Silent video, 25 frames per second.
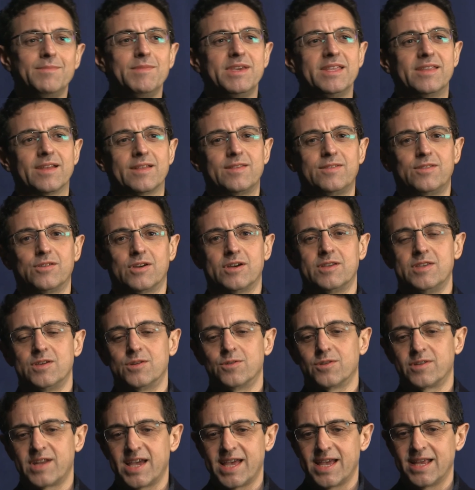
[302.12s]
imitazione di
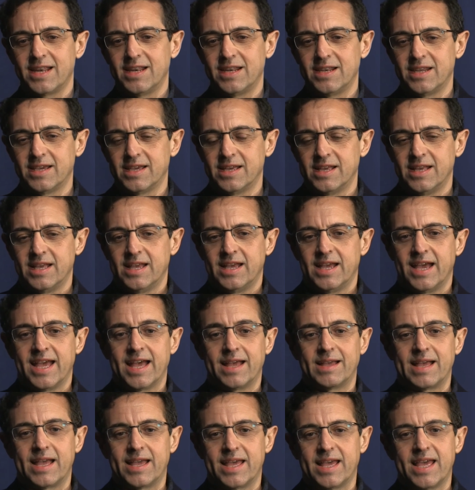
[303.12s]
Corelli
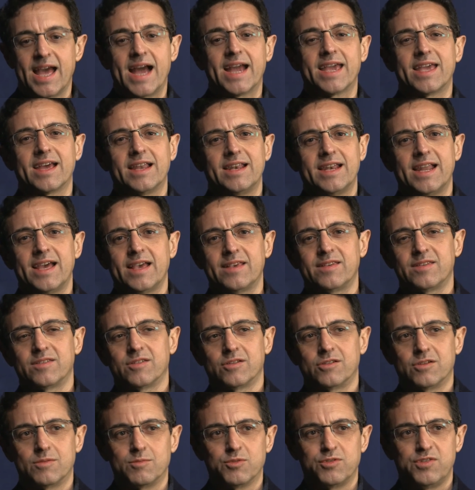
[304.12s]
e anche
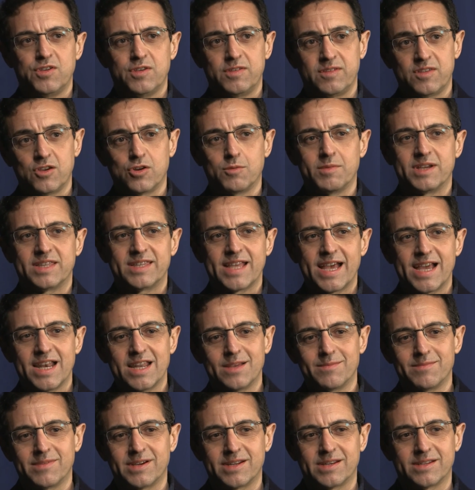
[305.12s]
all'estero, musicisti come
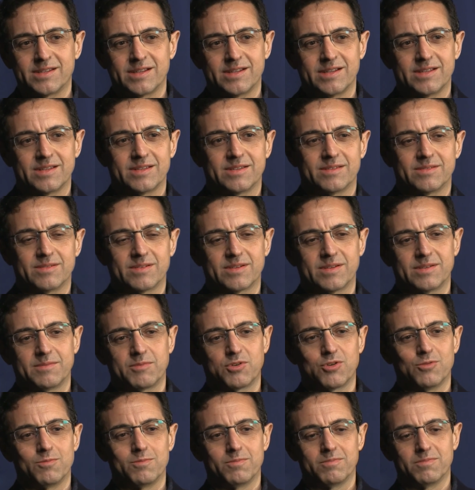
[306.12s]
Telemann eh,
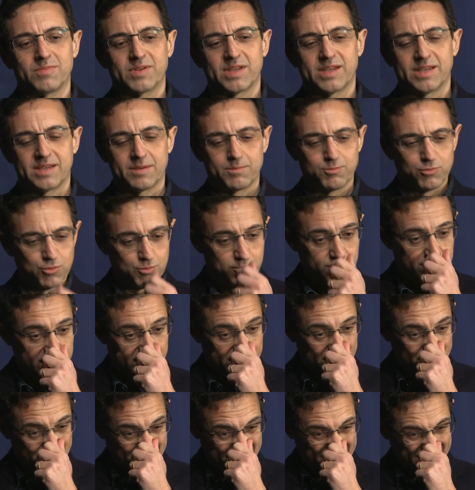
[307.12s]
che
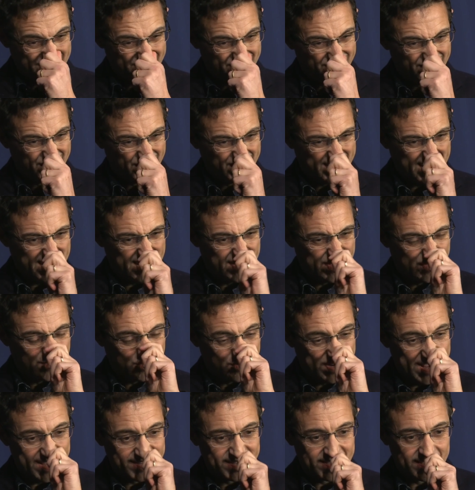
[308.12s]
pubblica una serie di
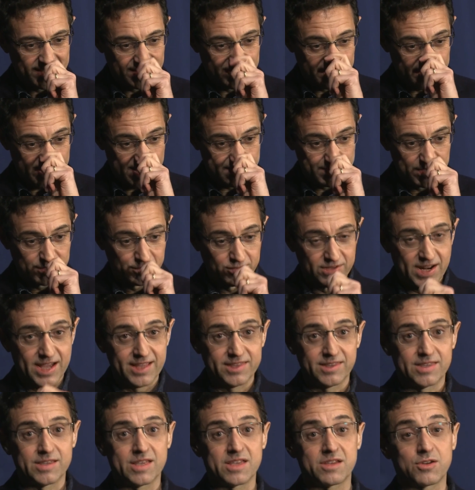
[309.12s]
sonate che chiama
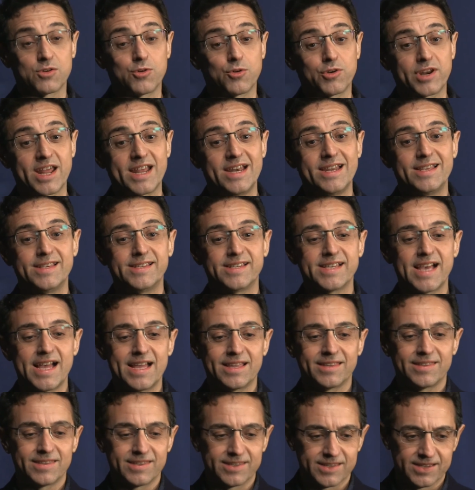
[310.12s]
sonate
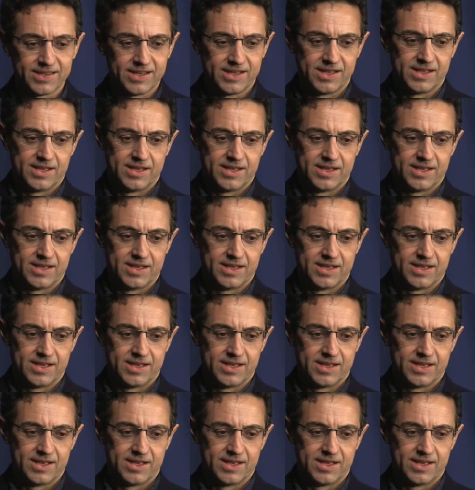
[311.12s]
corellisant,